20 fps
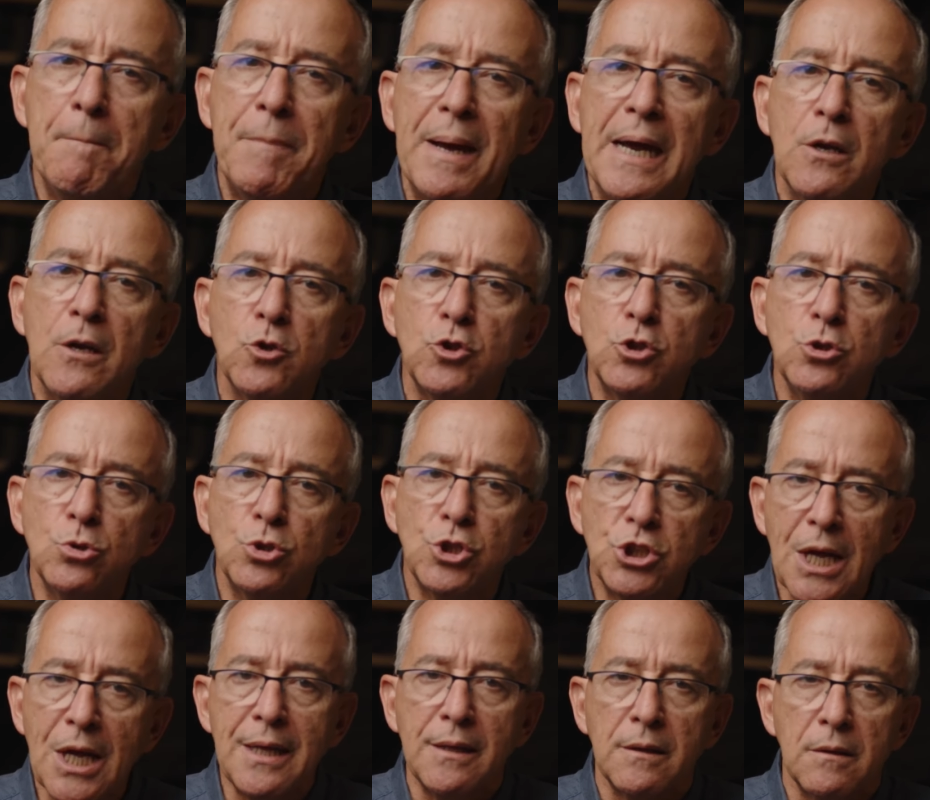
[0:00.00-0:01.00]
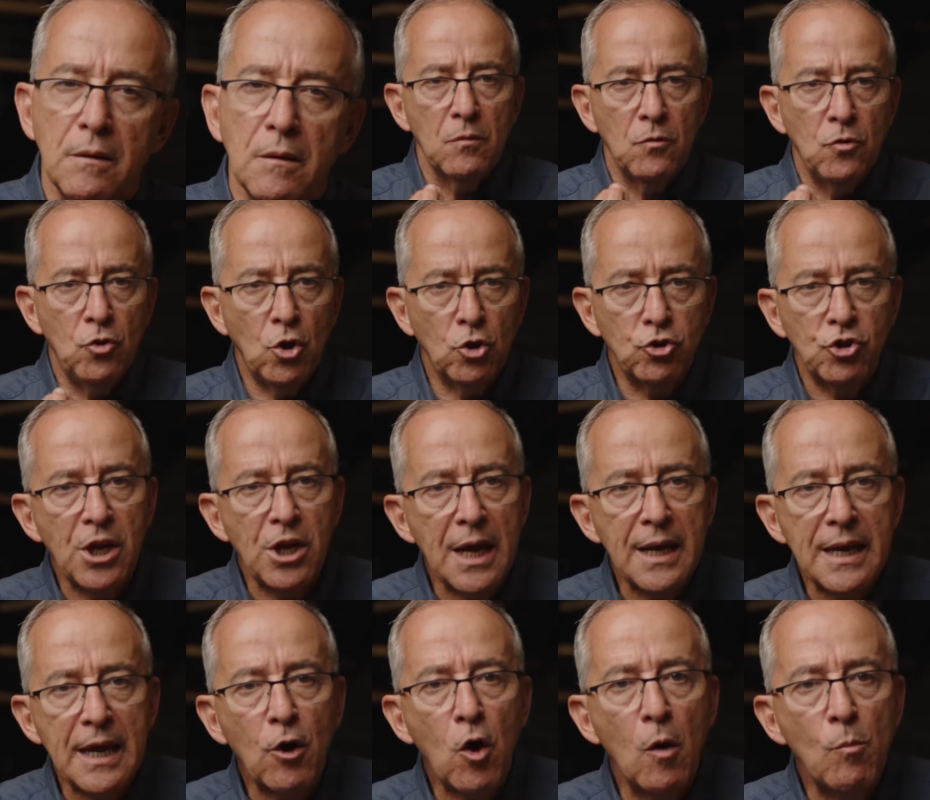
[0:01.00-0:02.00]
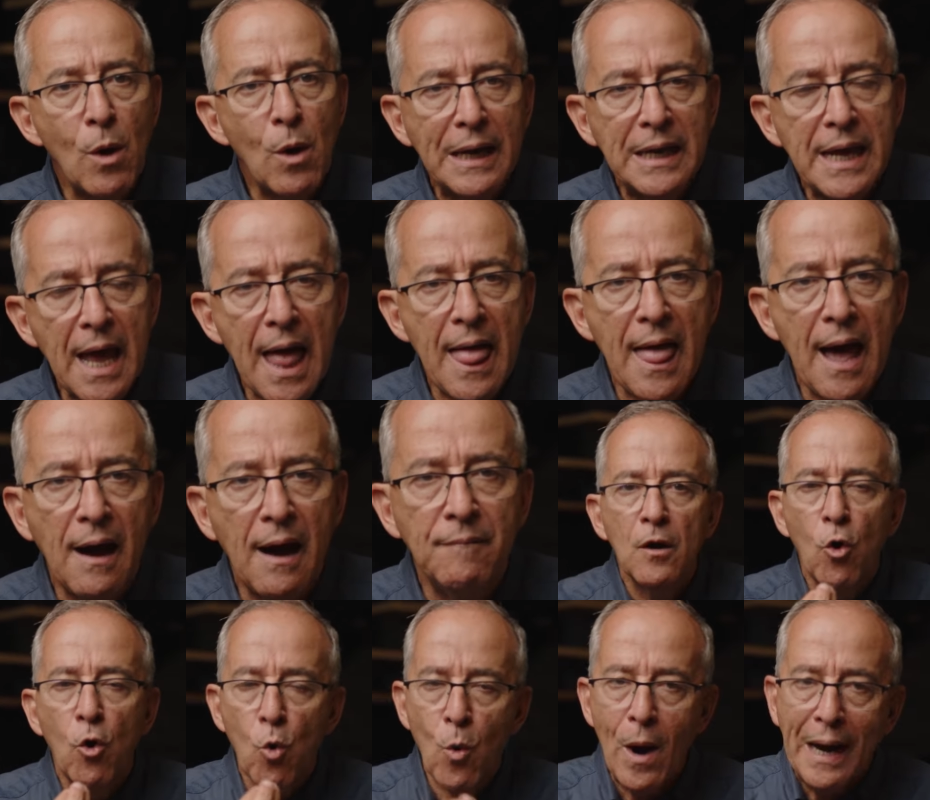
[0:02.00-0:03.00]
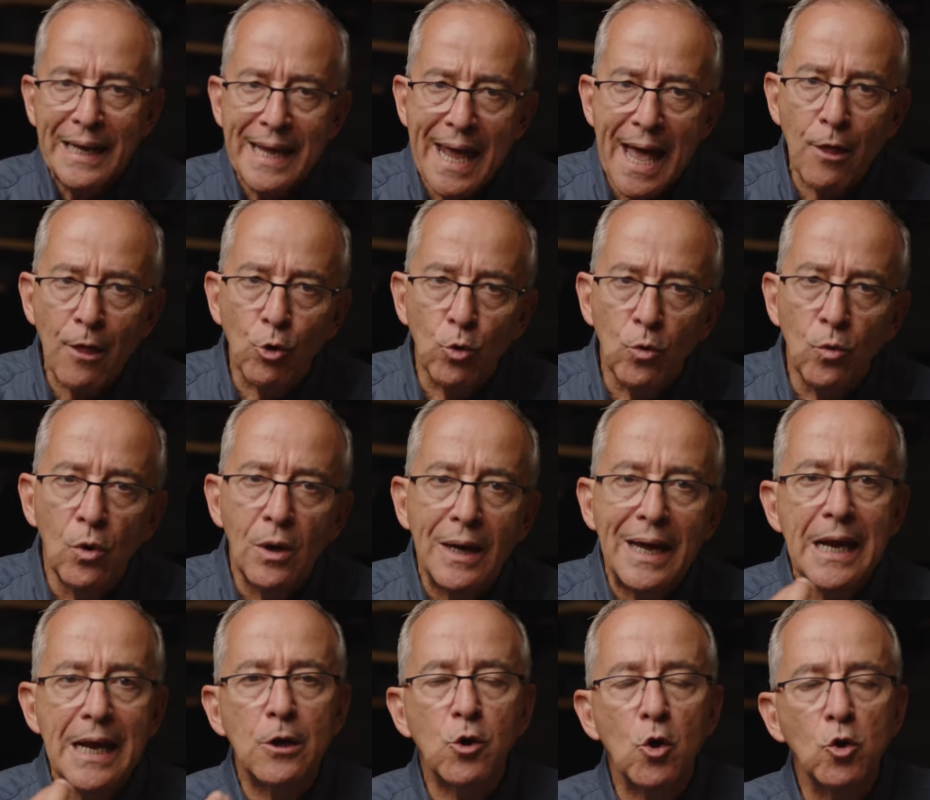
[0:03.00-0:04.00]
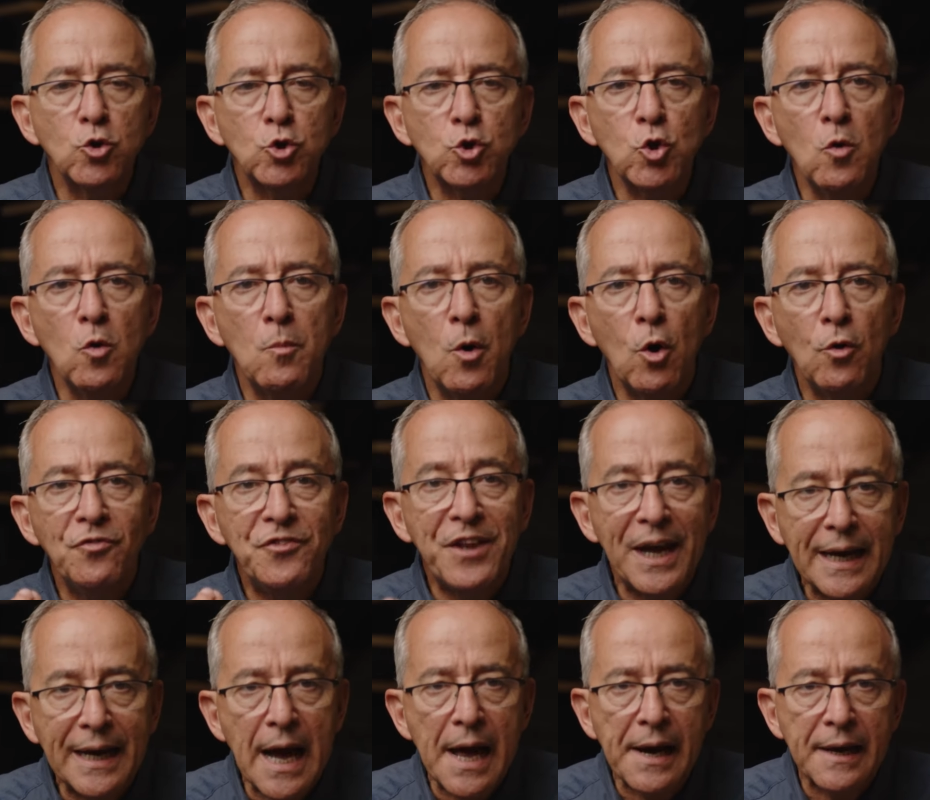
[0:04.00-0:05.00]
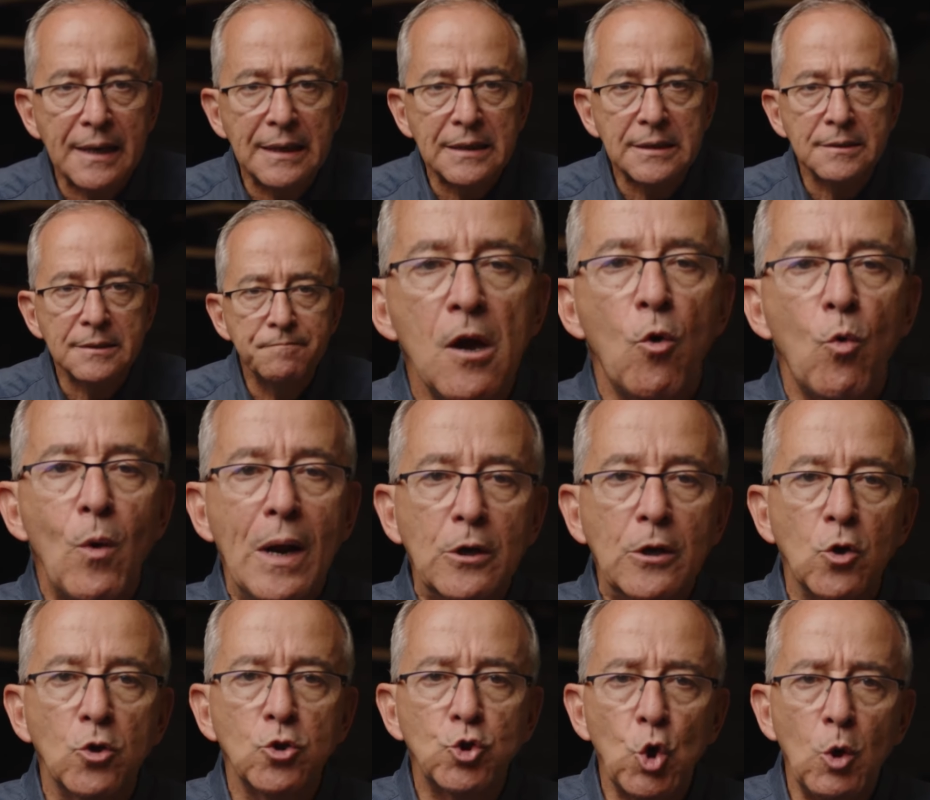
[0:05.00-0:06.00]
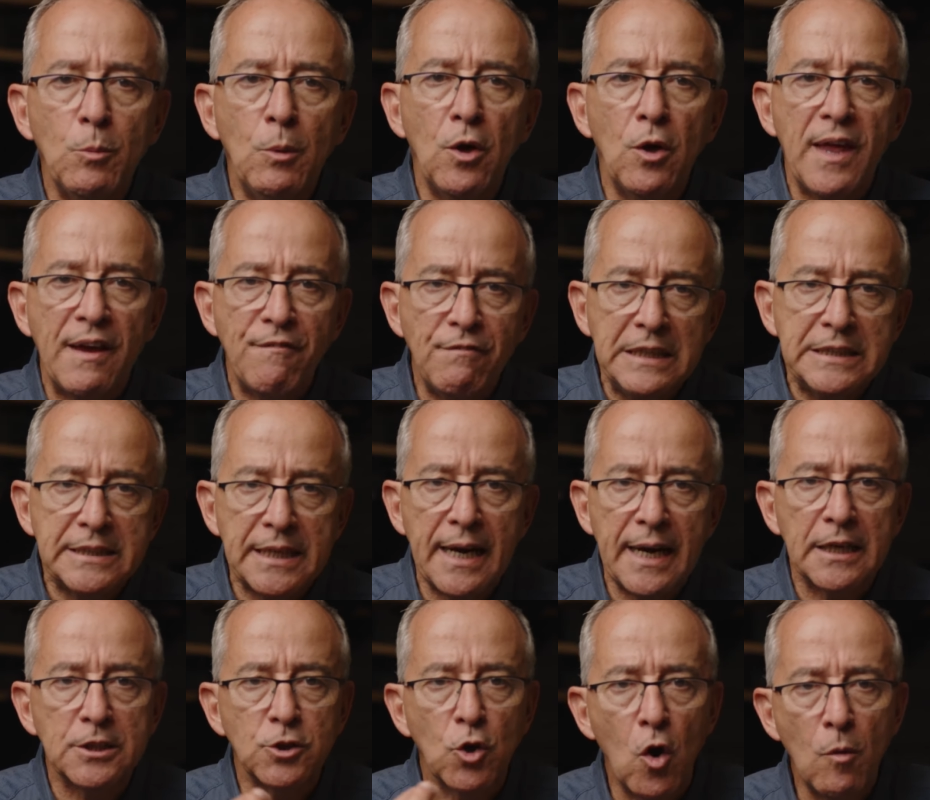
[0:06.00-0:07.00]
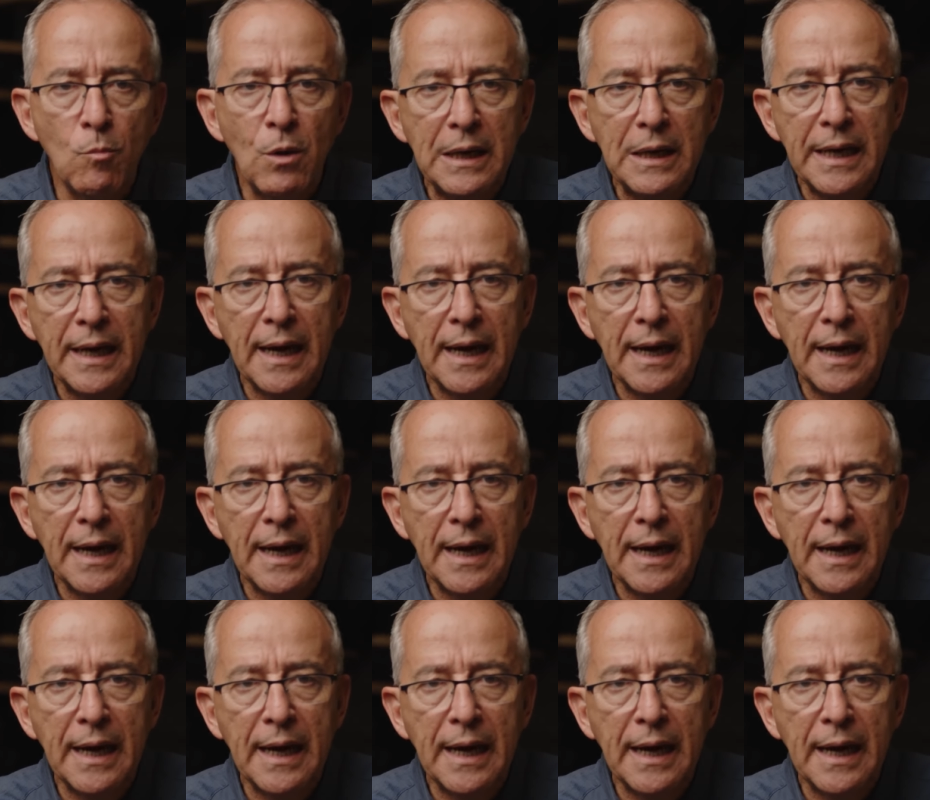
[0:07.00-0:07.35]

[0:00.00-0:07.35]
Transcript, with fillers: Pero si usted no tiene como aliada o aliado el consumo de carnes o el consumo de vísceras como el